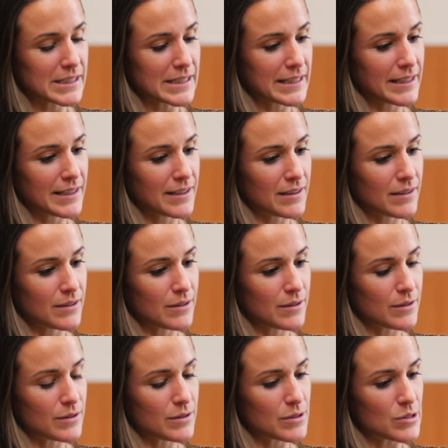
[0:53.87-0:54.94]
J'ai
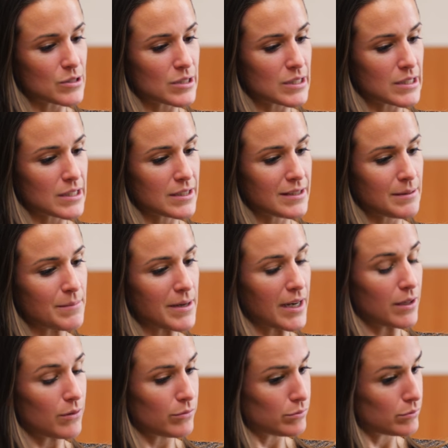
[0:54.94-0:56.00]

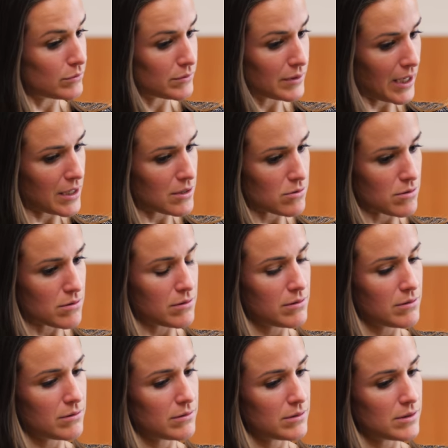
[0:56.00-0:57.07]
démarré le foot très
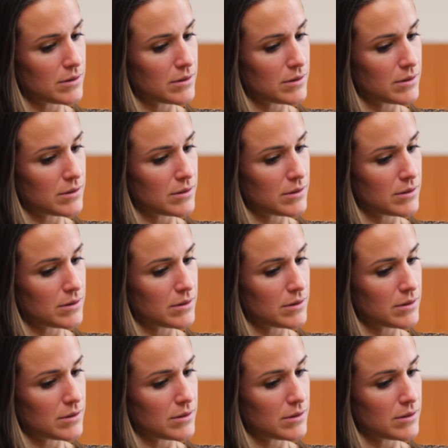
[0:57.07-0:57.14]
jeune,